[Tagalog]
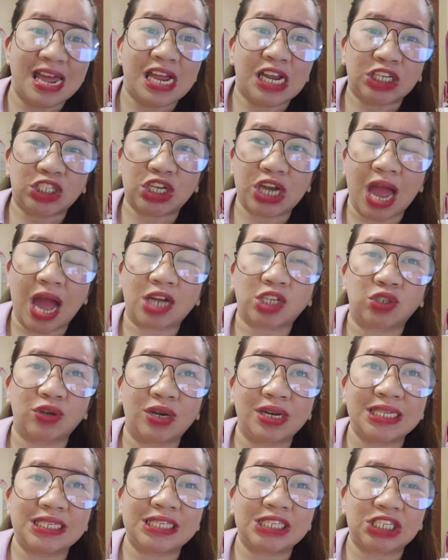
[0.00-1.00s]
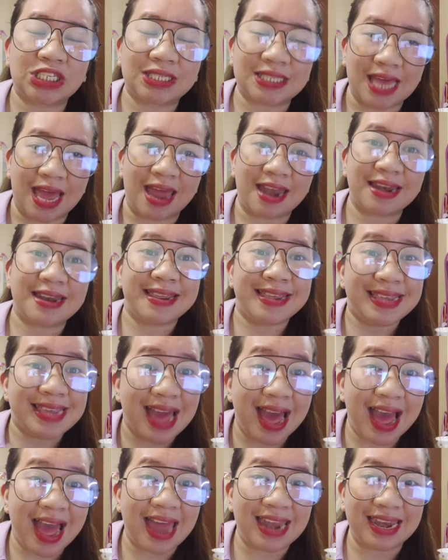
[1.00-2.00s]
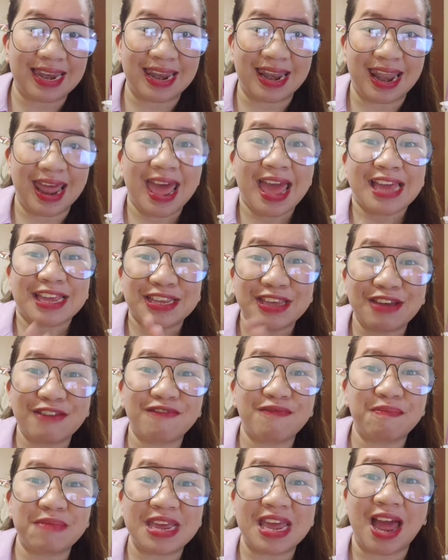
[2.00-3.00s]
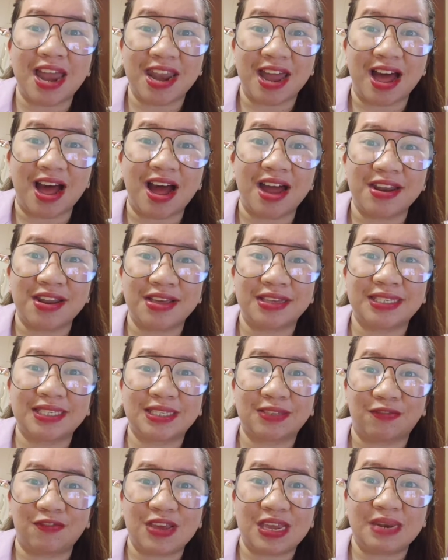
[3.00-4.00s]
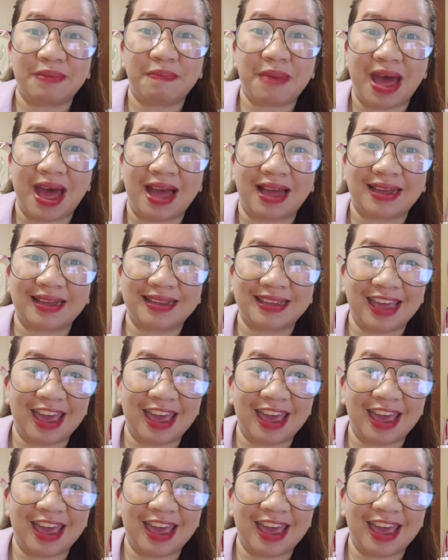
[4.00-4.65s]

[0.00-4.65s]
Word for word: She actually said, Yan, give me an honest feedback.